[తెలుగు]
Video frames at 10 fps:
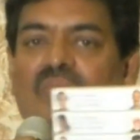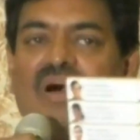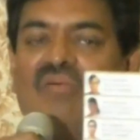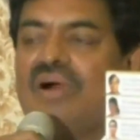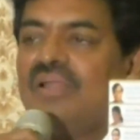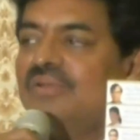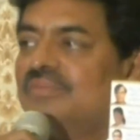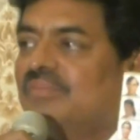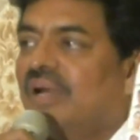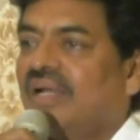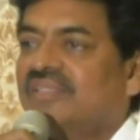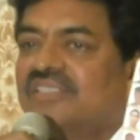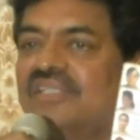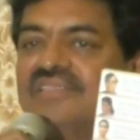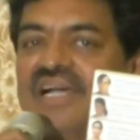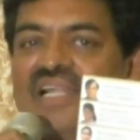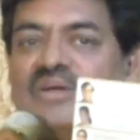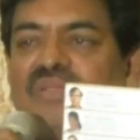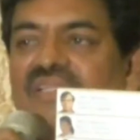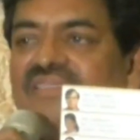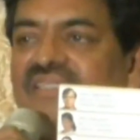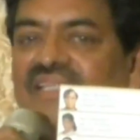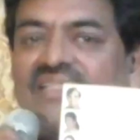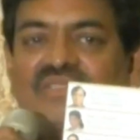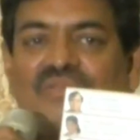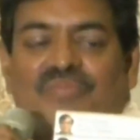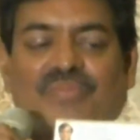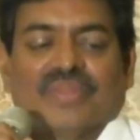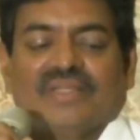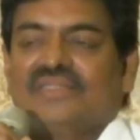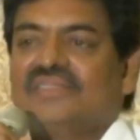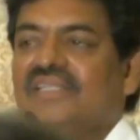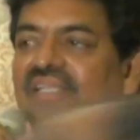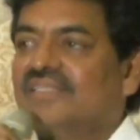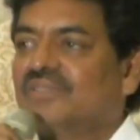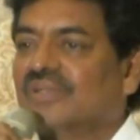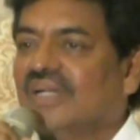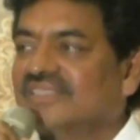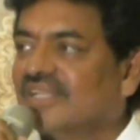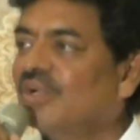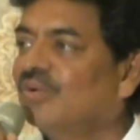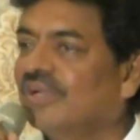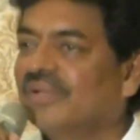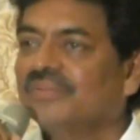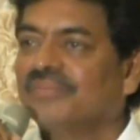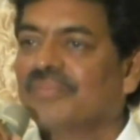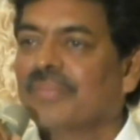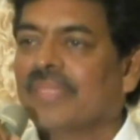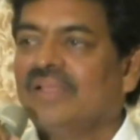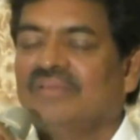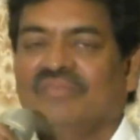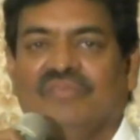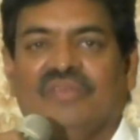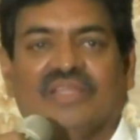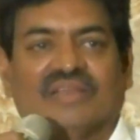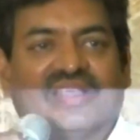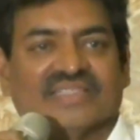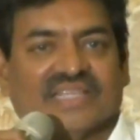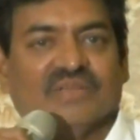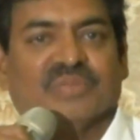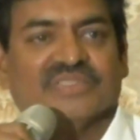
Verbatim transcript: మా వాళ్ళు మా ఆర్టిస్టులు చాలామంది సీనియర్స్ సీనియర్స్ కష్టాల్లో ఉన్నారు వీళ్ళకి వేషాలు